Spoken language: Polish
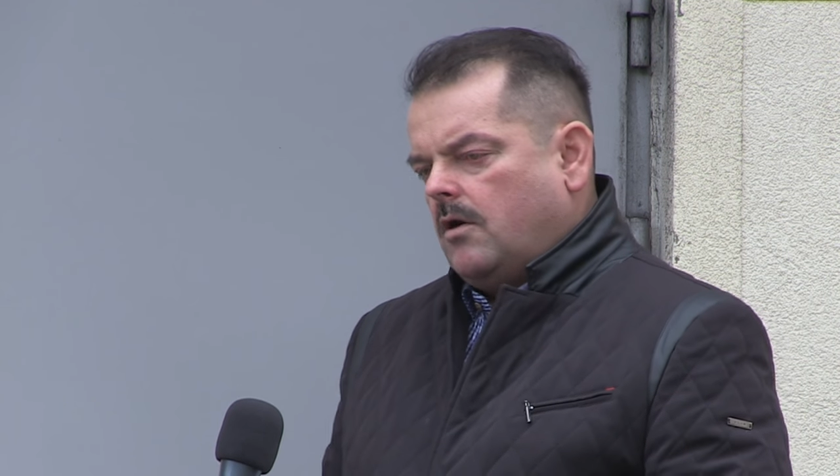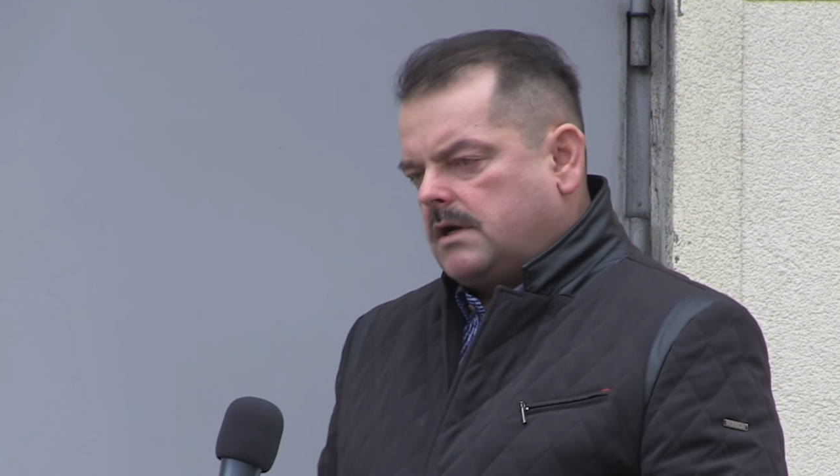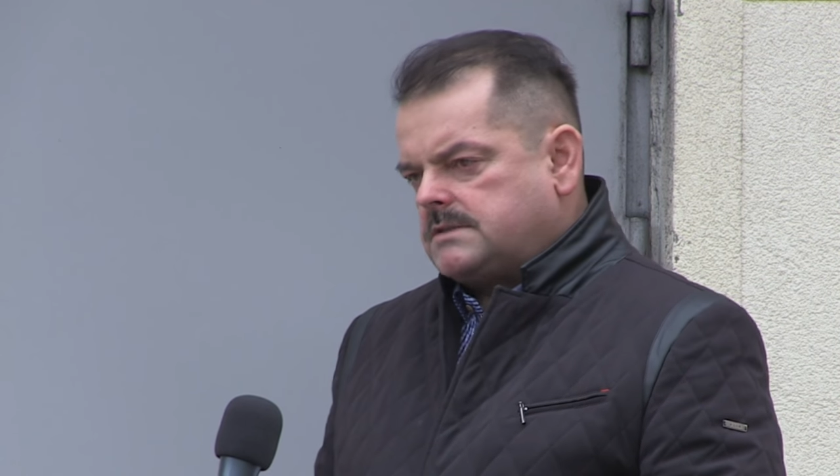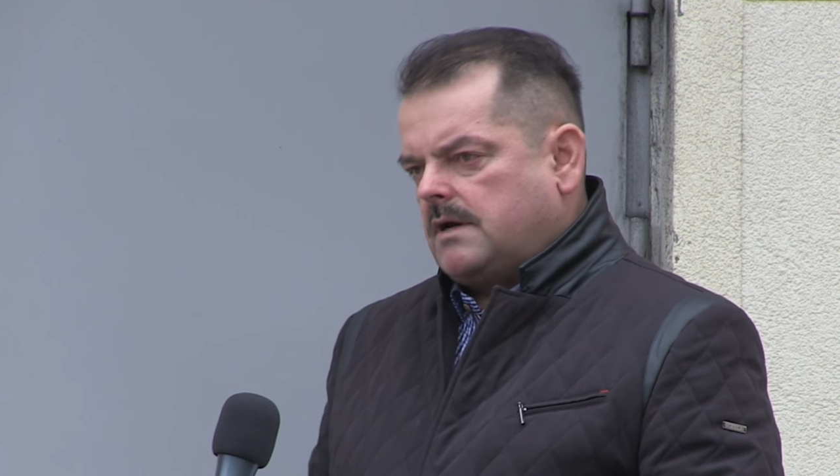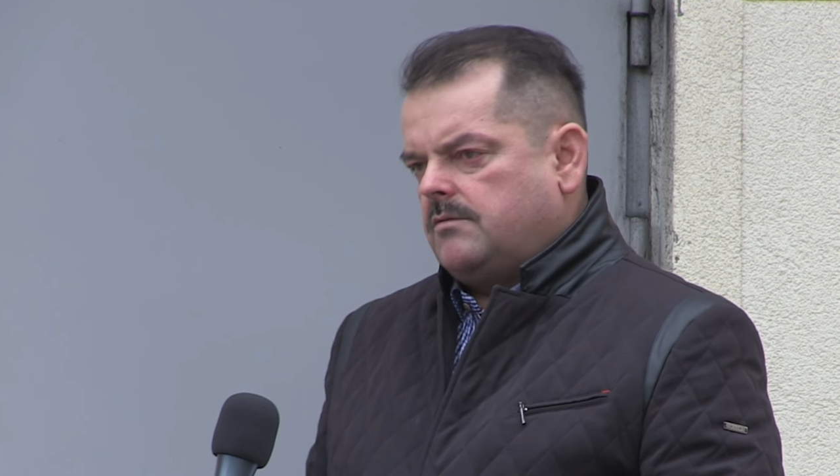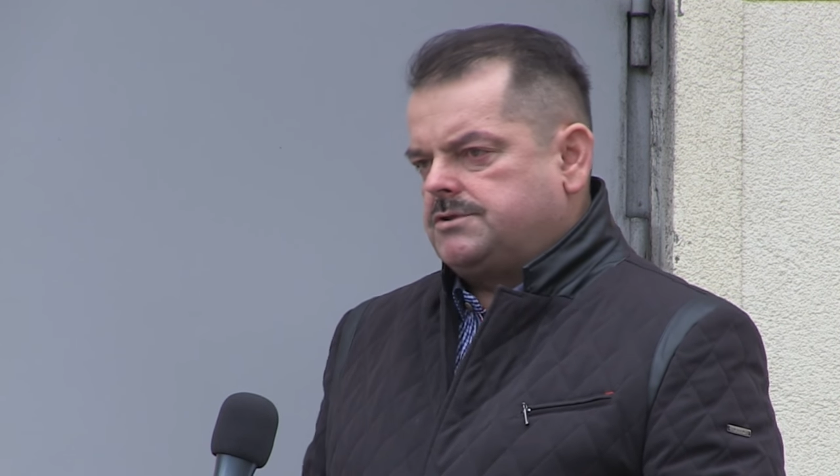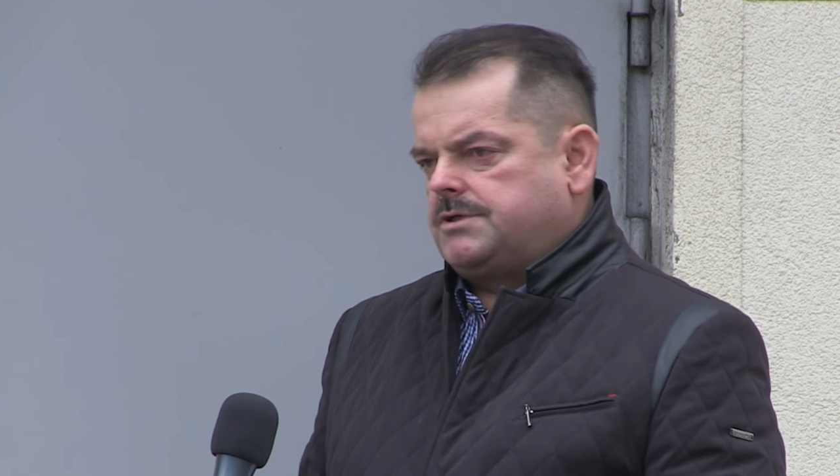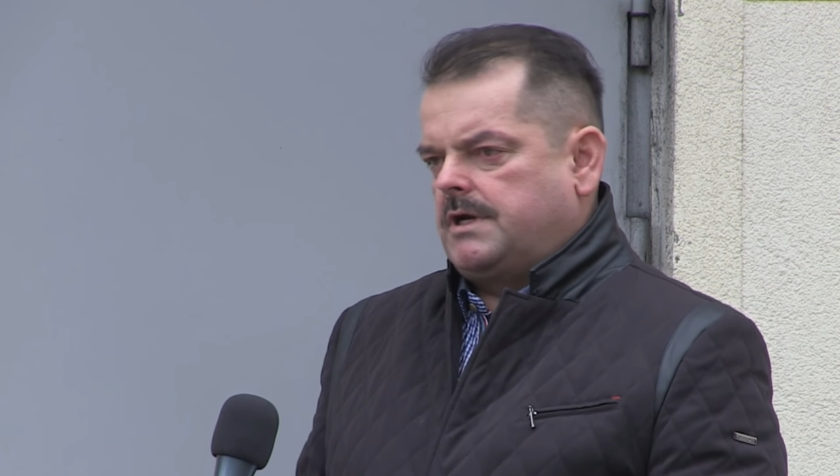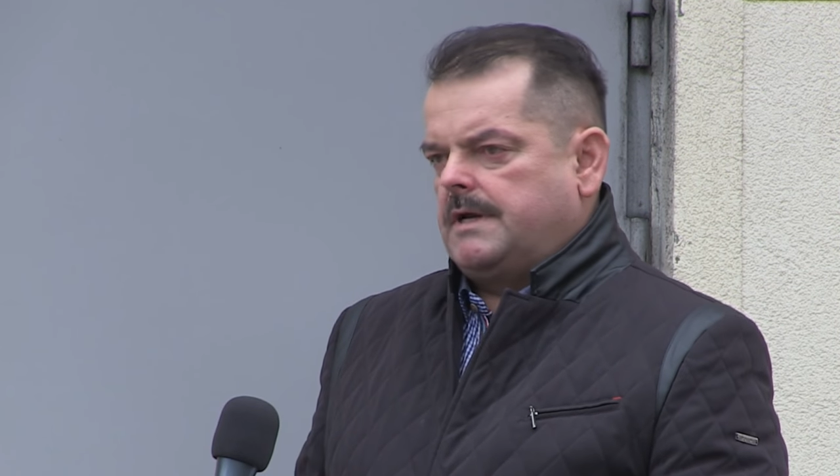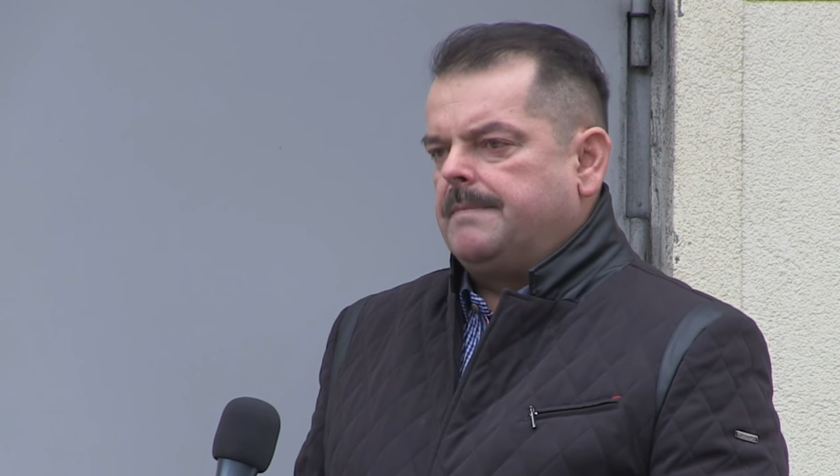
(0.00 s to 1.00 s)
Okazało
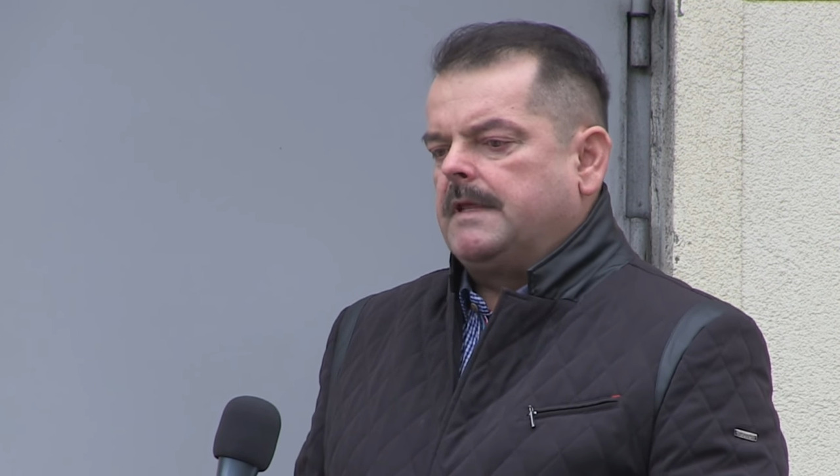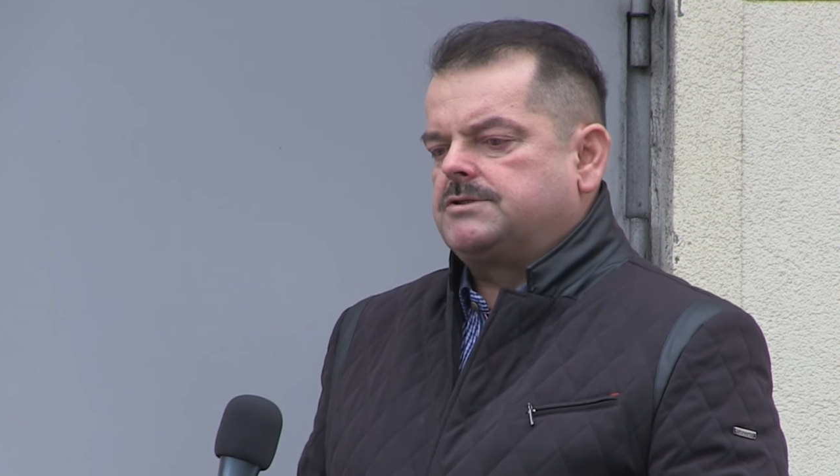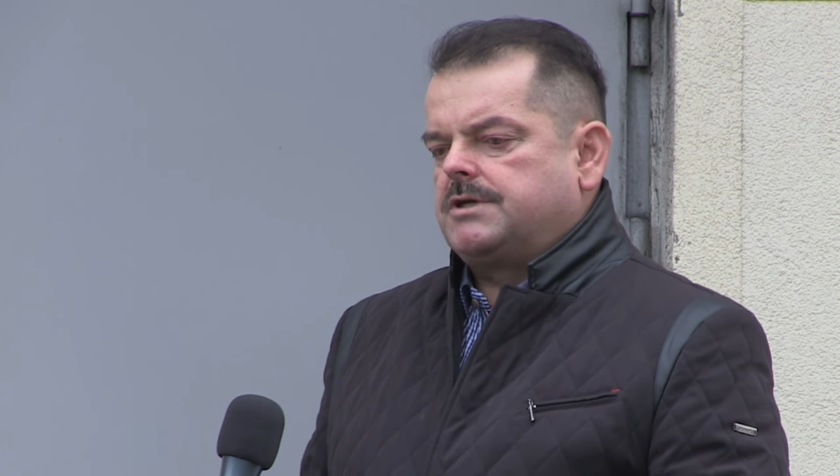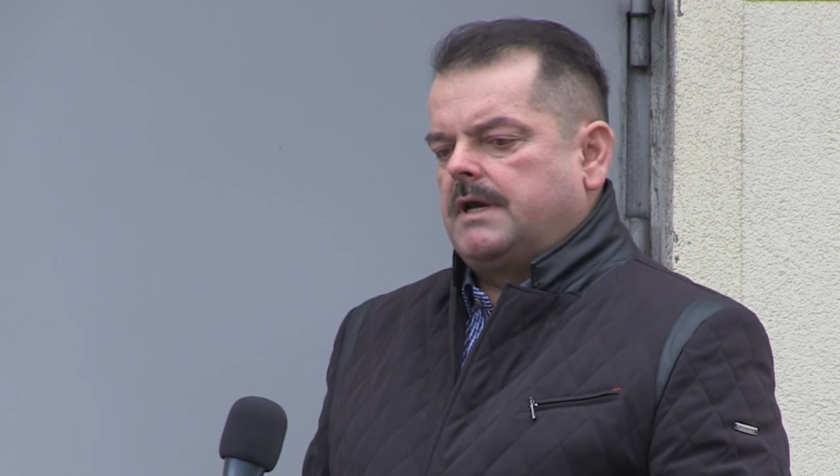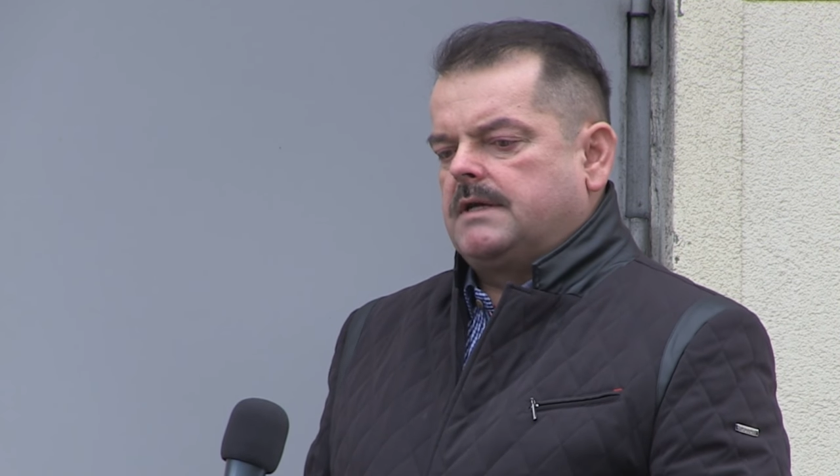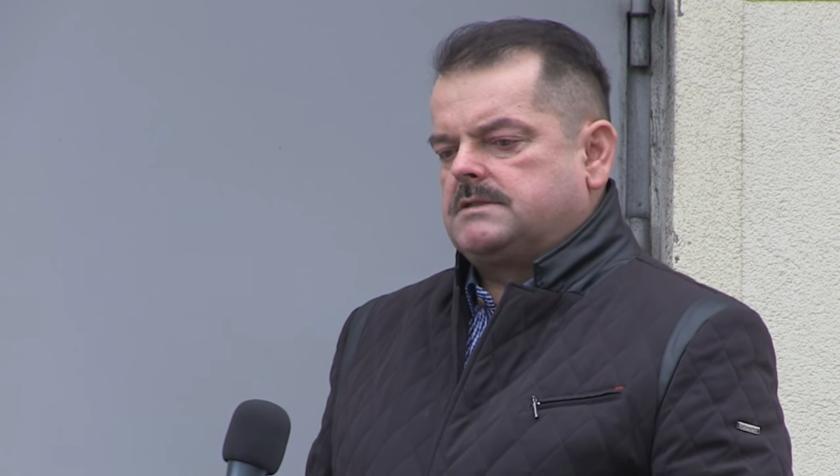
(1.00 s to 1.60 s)
się, że